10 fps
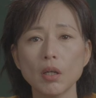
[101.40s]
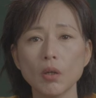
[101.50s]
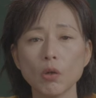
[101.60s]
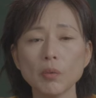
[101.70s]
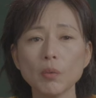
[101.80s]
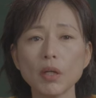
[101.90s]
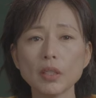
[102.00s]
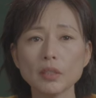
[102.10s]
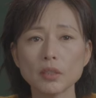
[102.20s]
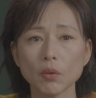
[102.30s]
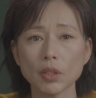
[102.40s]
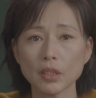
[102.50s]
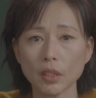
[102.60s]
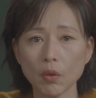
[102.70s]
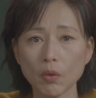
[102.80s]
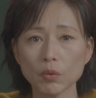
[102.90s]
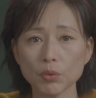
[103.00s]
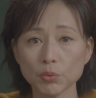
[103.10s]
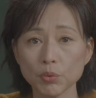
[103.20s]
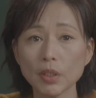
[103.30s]
我们往里走了以后，
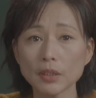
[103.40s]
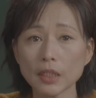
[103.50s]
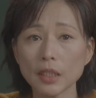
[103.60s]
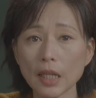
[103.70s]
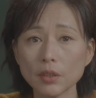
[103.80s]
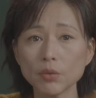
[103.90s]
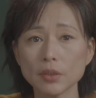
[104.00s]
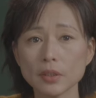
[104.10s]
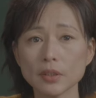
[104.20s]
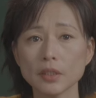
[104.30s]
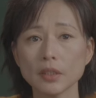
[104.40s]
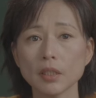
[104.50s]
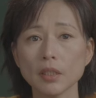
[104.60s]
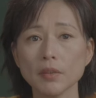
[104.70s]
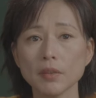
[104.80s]
如何才能安顿自己呢？